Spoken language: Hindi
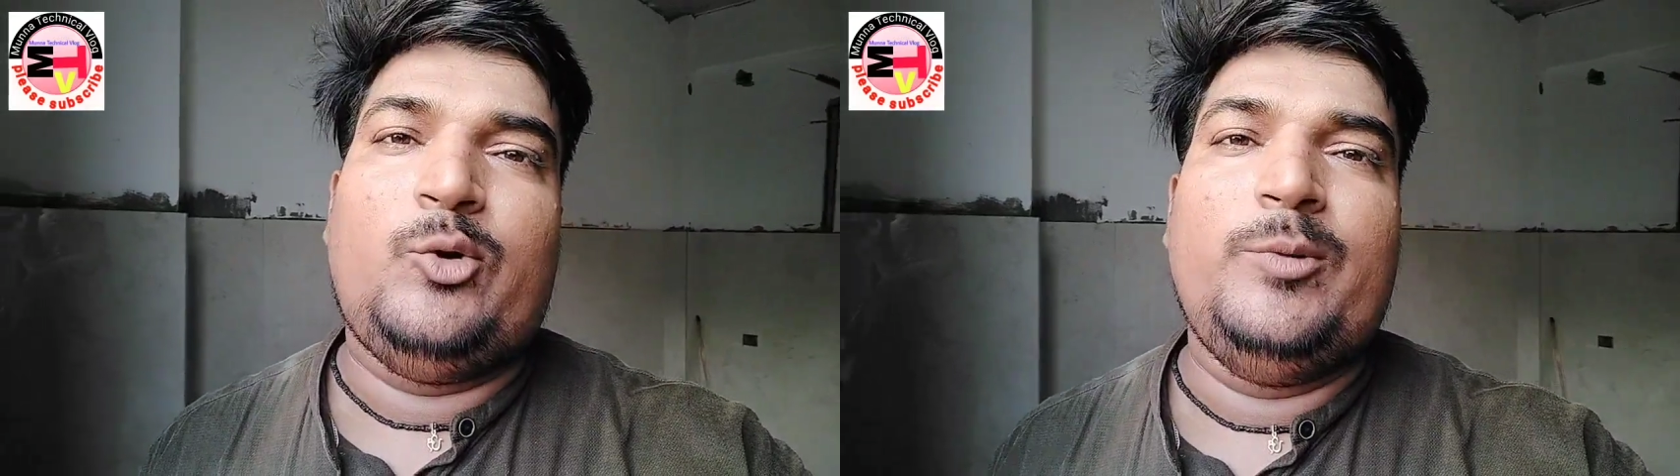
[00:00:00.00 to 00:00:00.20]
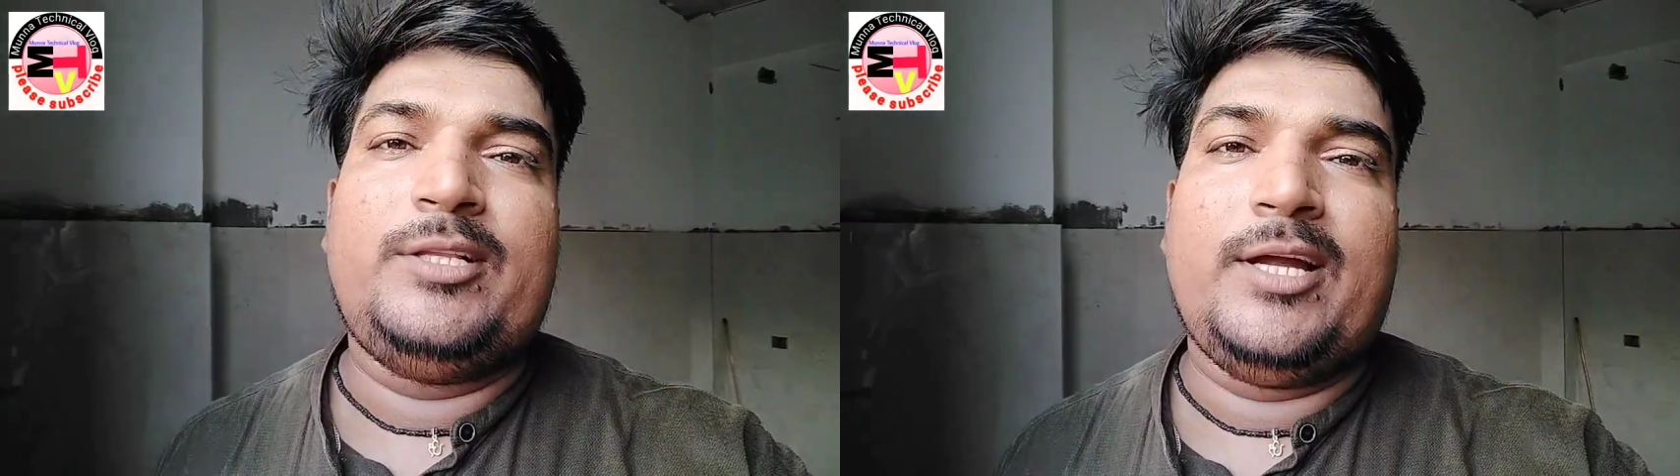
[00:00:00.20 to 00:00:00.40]

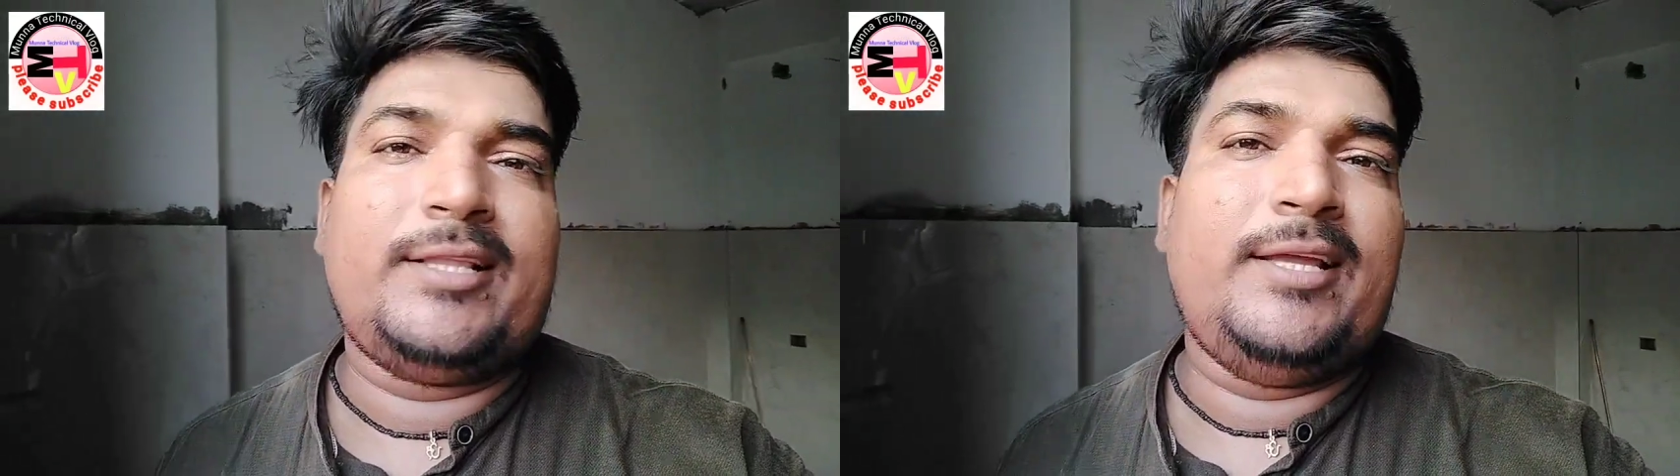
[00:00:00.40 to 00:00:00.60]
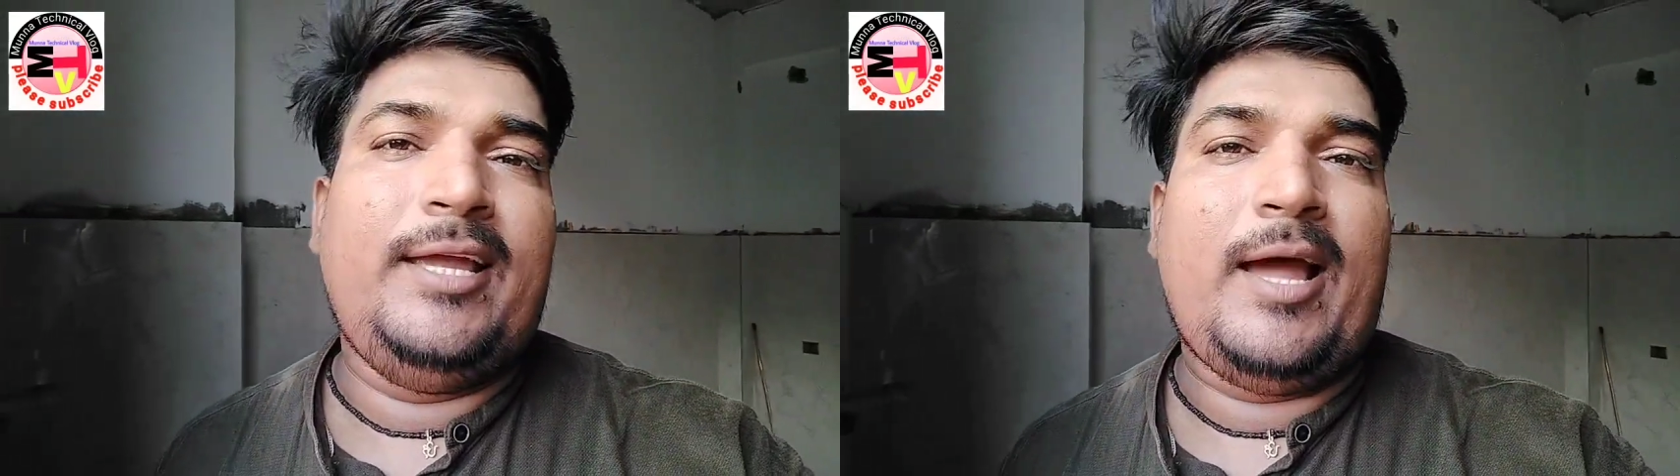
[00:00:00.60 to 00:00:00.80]
उम्मीद
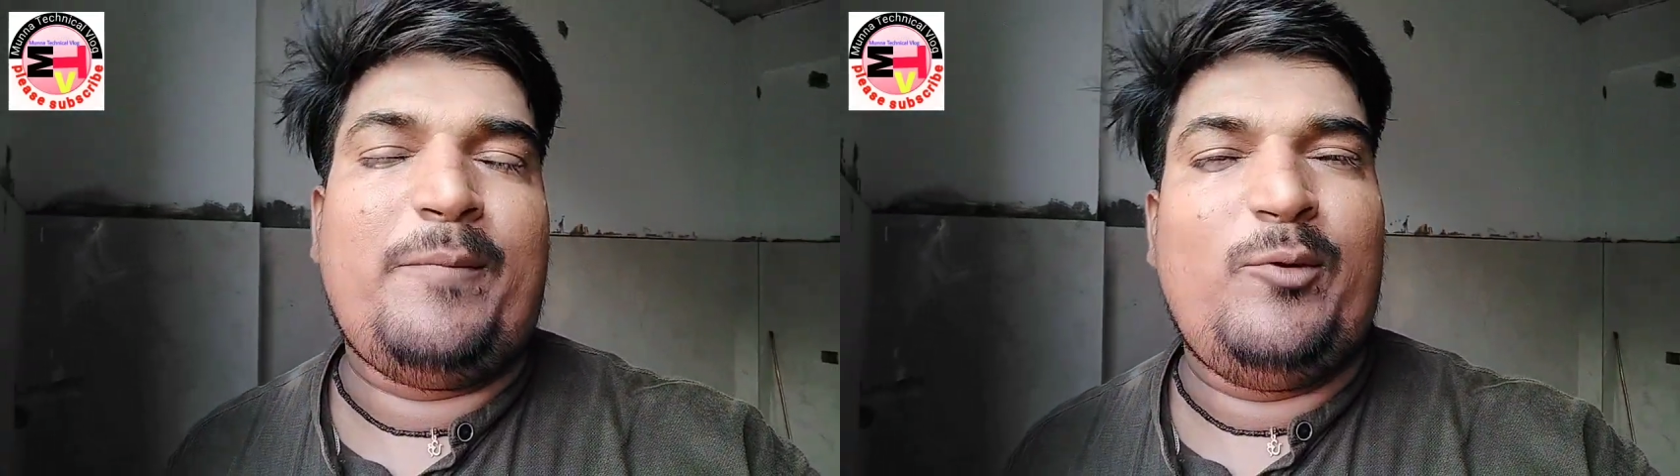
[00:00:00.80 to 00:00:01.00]
करते हैं आप